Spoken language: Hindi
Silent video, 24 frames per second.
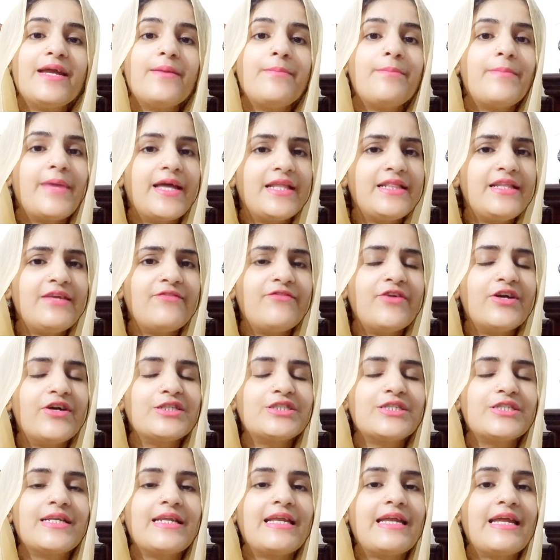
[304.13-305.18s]
मेहंदी
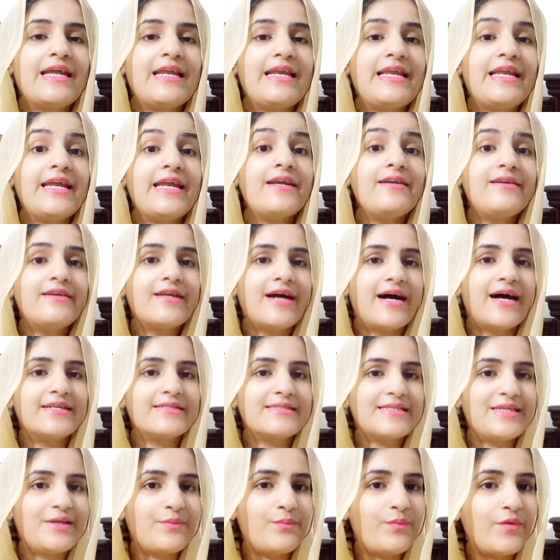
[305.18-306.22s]
फंक्शन के लिए
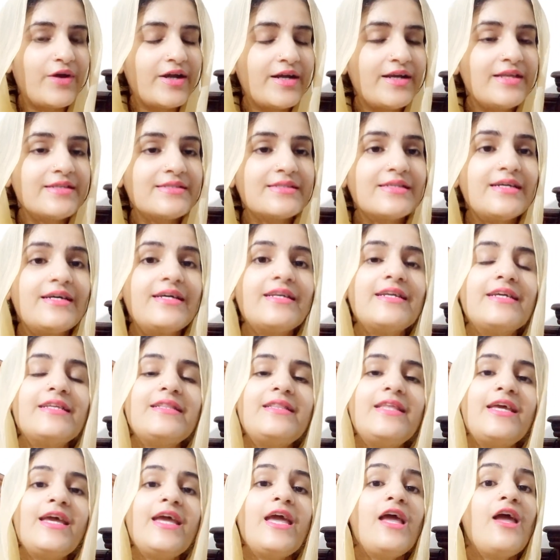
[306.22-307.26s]
डांस के प्रैक्टिस कर
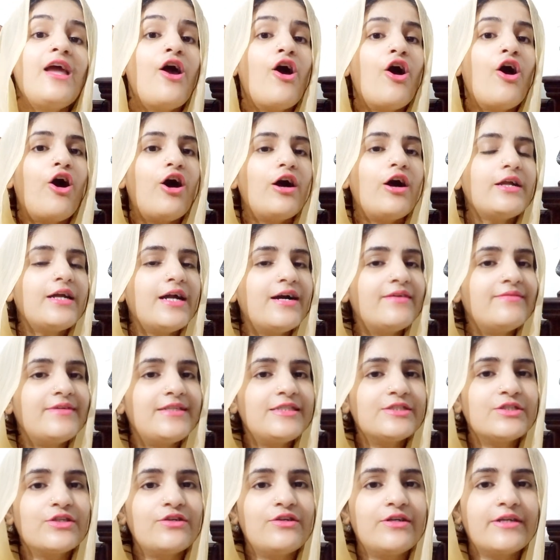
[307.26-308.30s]
रहे थे और
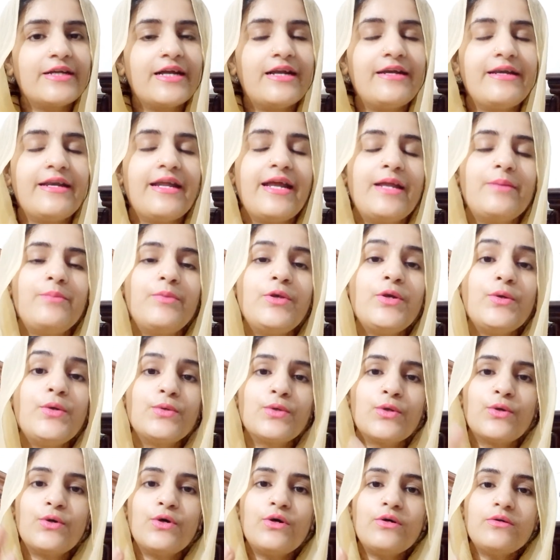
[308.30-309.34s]
कमल जुलकर नैन भी
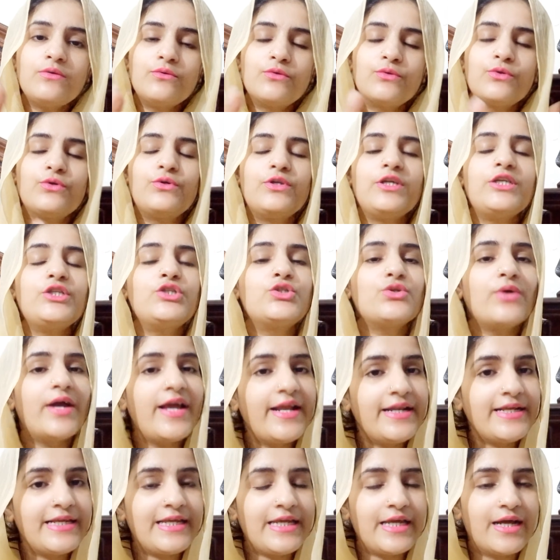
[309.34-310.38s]
उनको उन्होंने
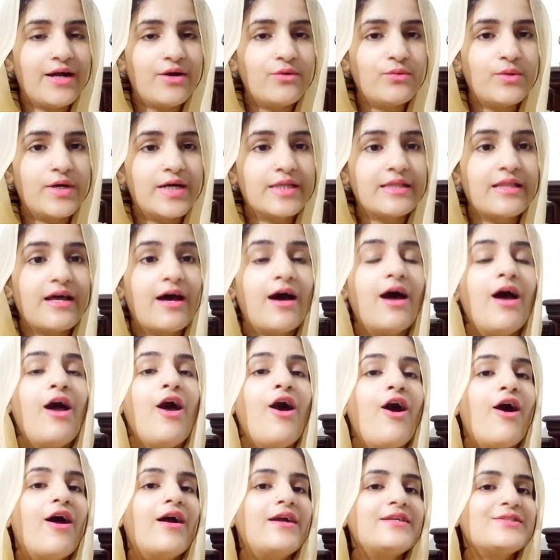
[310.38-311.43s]
ज्वाइन किया हुआ था
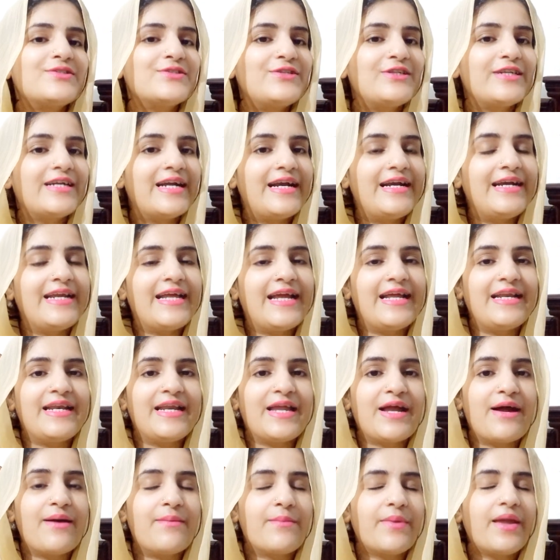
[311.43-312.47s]
और जुलकर नैन
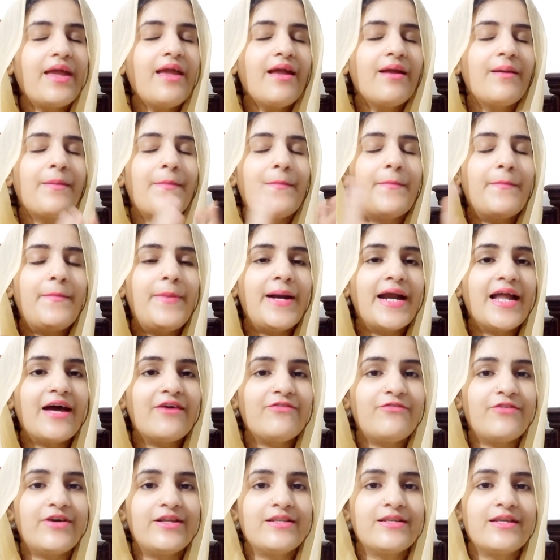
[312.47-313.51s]
ने हमें
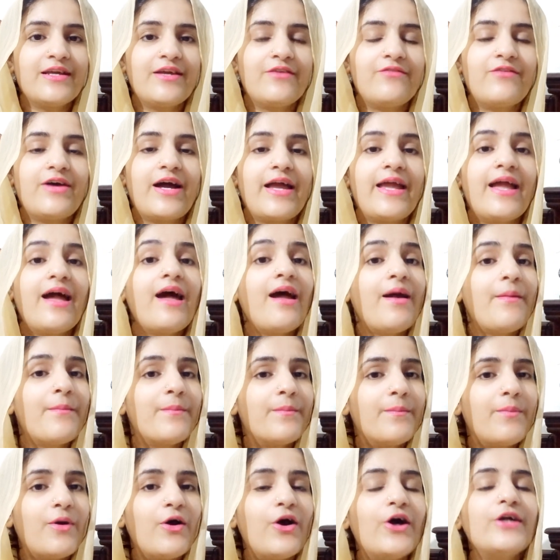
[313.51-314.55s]
बड़ा फन करवाया
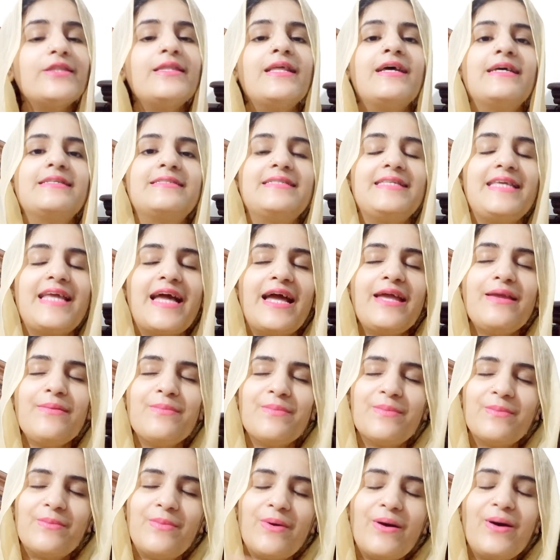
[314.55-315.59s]
बहुत हंसी आई
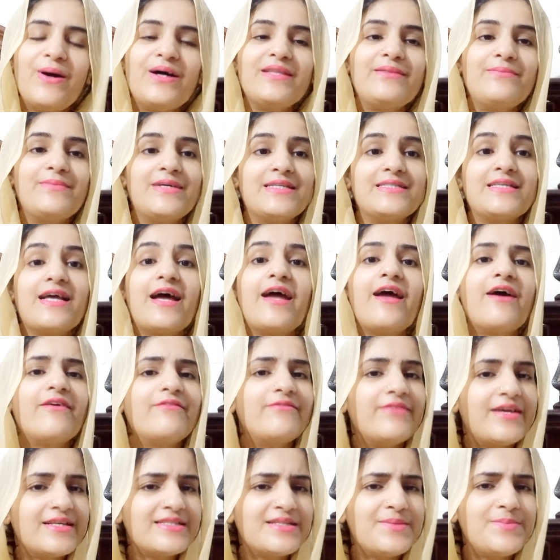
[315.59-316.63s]
बहुत मजा आया
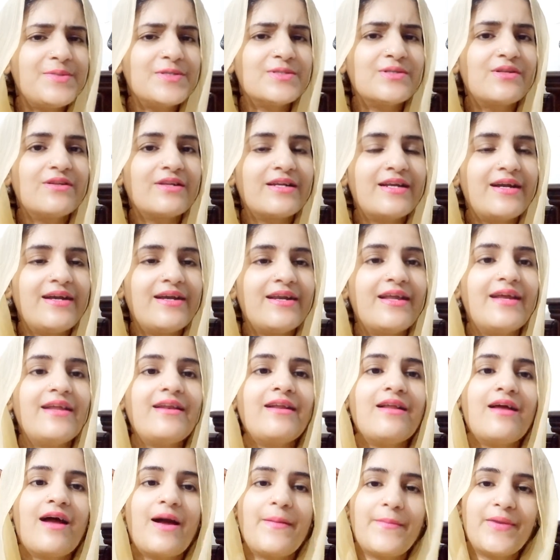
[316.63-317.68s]
वैसे भी जुलकर
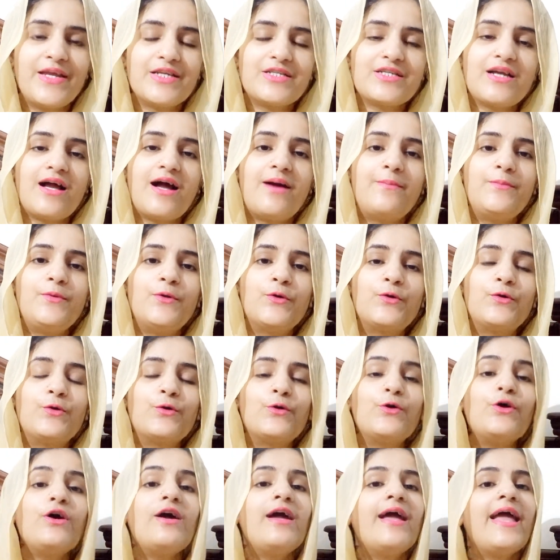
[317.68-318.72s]
नैन हमेशा हम लोगों
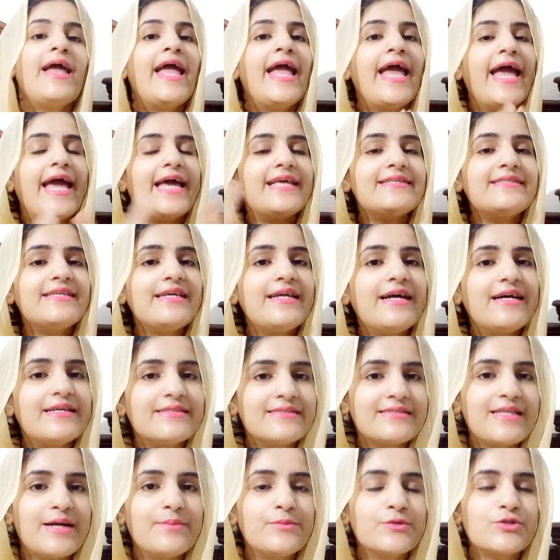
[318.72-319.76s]
को ऐसे
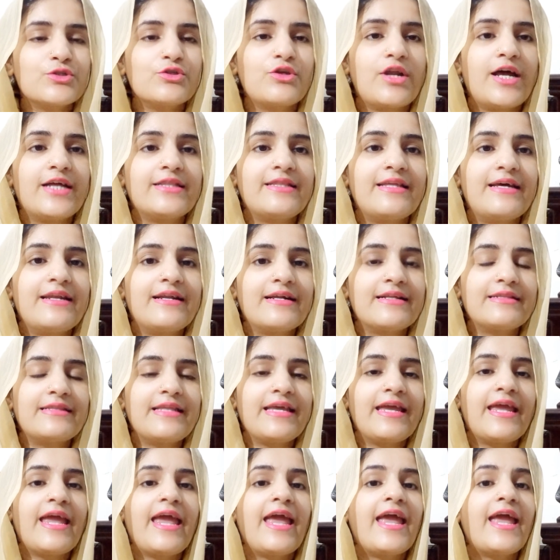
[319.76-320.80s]
हंसता मुस्कुराता
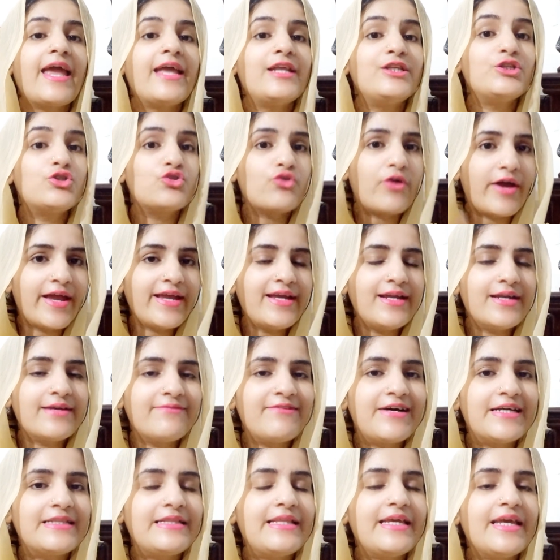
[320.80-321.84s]
रखते हैं इंजॉय
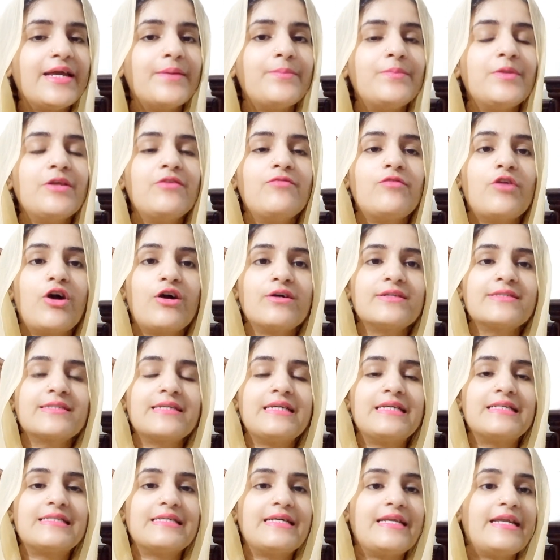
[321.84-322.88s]
करवाते हैं अपने ब्लॉग्स
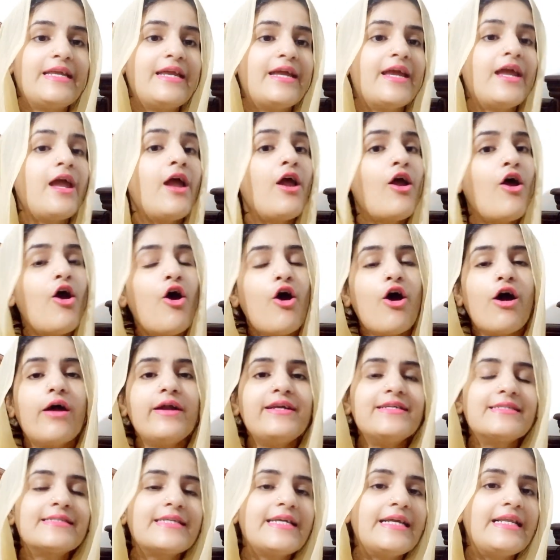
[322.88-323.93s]
के जरिए
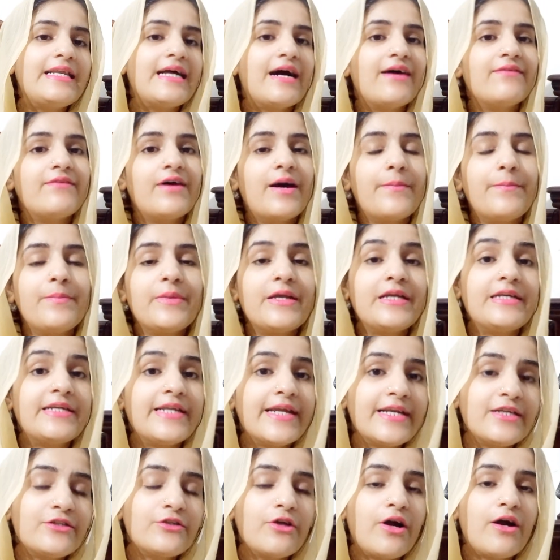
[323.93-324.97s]
और इसके अलावा अपनी
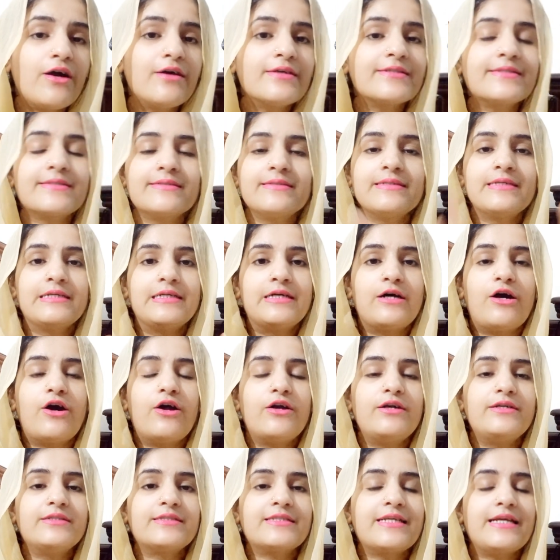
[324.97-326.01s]
टिकटॉक्स
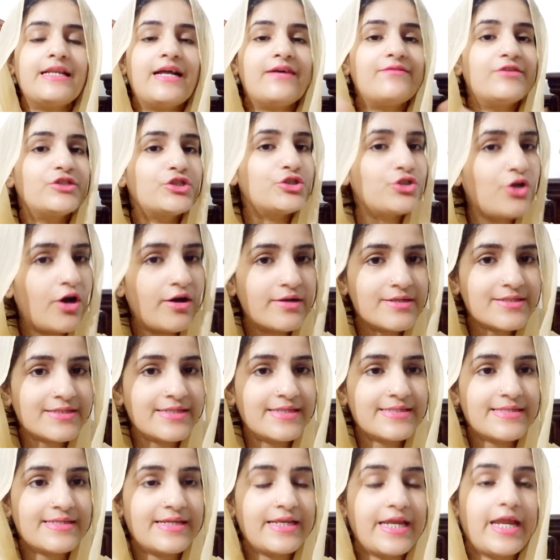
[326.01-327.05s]
और इसके अलावा शॉर्ट्स
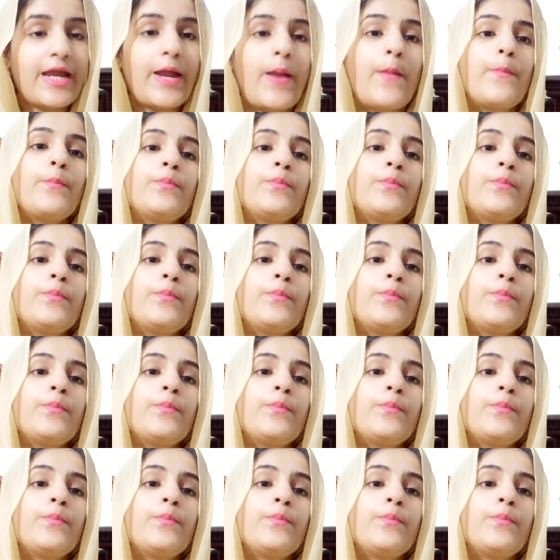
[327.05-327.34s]
के जरिए